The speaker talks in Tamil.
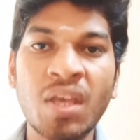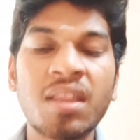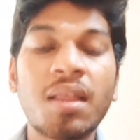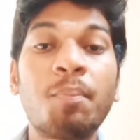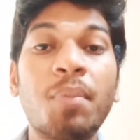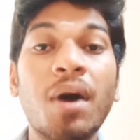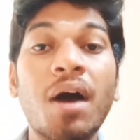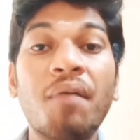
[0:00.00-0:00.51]

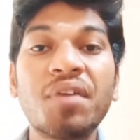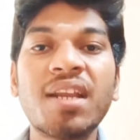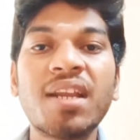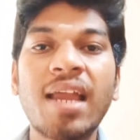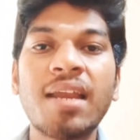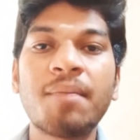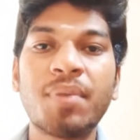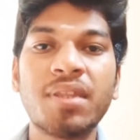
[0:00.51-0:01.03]
இந்த பாவர்ட்டி
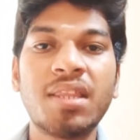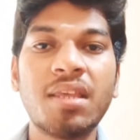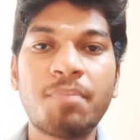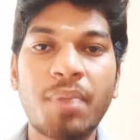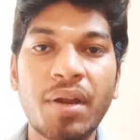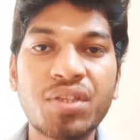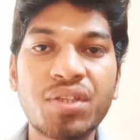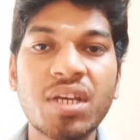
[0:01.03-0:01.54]
லைனை பற்றி
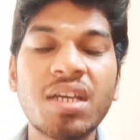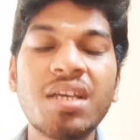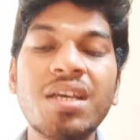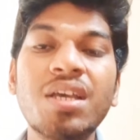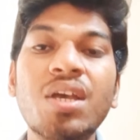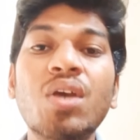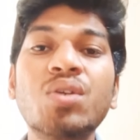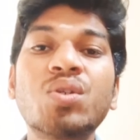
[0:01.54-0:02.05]
படித்தாங்க
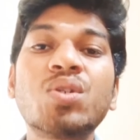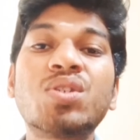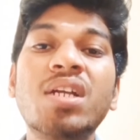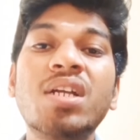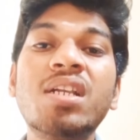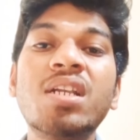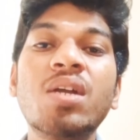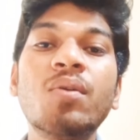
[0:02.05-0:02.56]
ஸோ
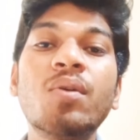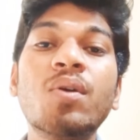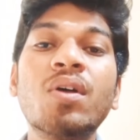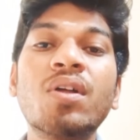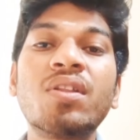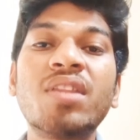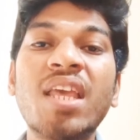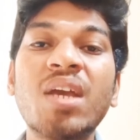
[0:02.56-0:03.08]
ஸ்டில் நோ
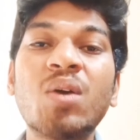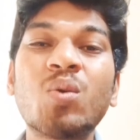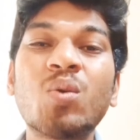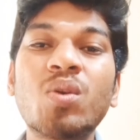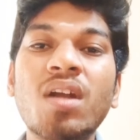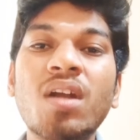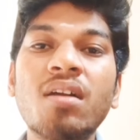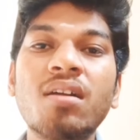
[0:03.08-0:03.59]
தே
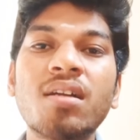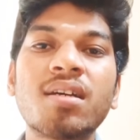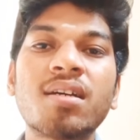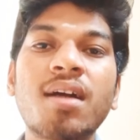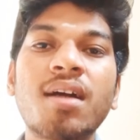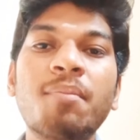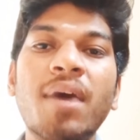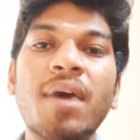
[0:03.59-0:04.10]
குட் நாட்
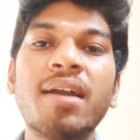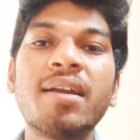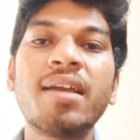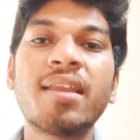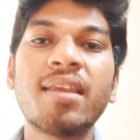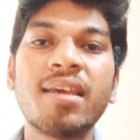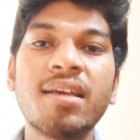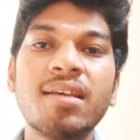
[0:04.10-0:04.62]
கம்
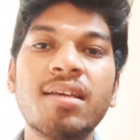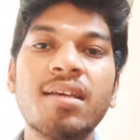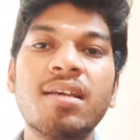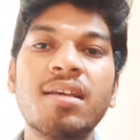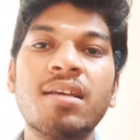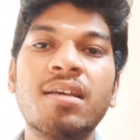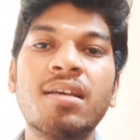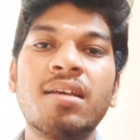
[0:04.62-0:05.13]
அண்டர் எ
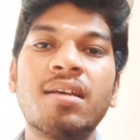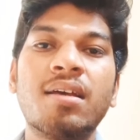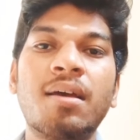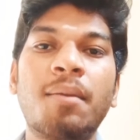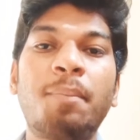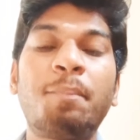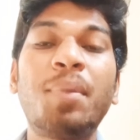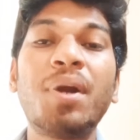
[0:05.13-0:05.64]

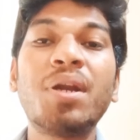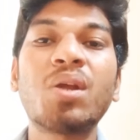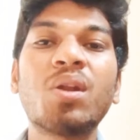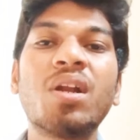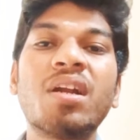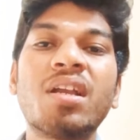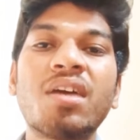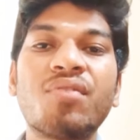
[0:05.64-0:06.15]

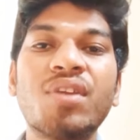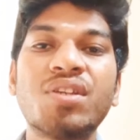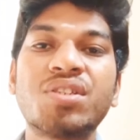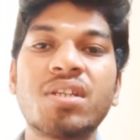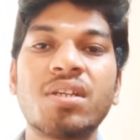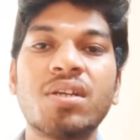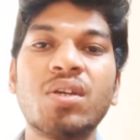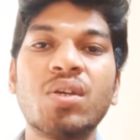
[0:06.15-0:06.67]
பர்டிகுலர்
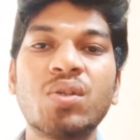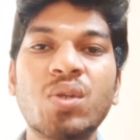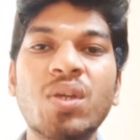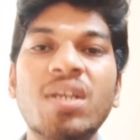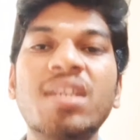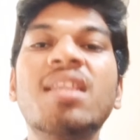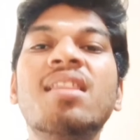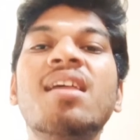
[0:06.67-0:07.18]
டெஃபினேஷன் ஸோ
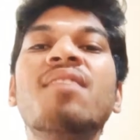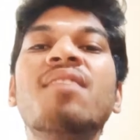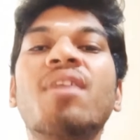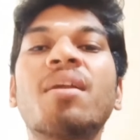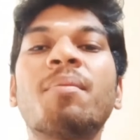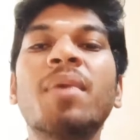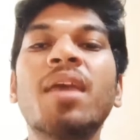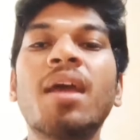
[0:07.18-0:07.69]
இதுதான்
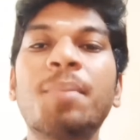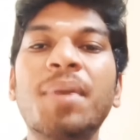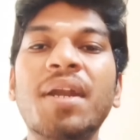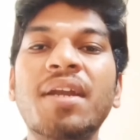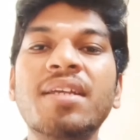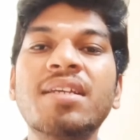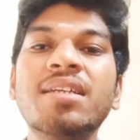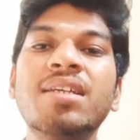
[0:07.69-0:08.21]
வருமே
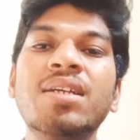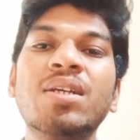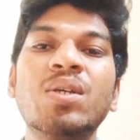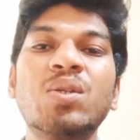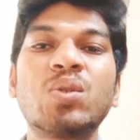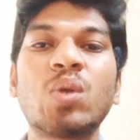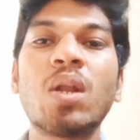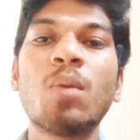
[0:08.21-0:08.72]
அப்படின்ட்டு
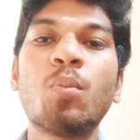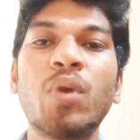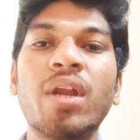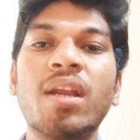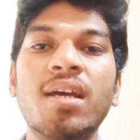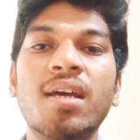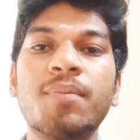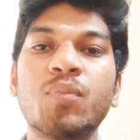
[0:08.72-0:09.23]
சொல்ல
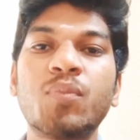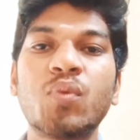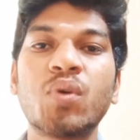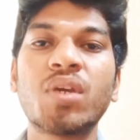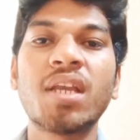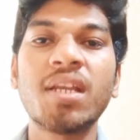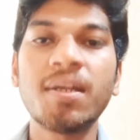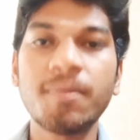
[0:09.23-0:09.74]
முடியல
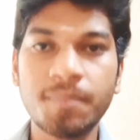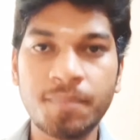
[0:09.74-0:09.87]
ஓகேங்களா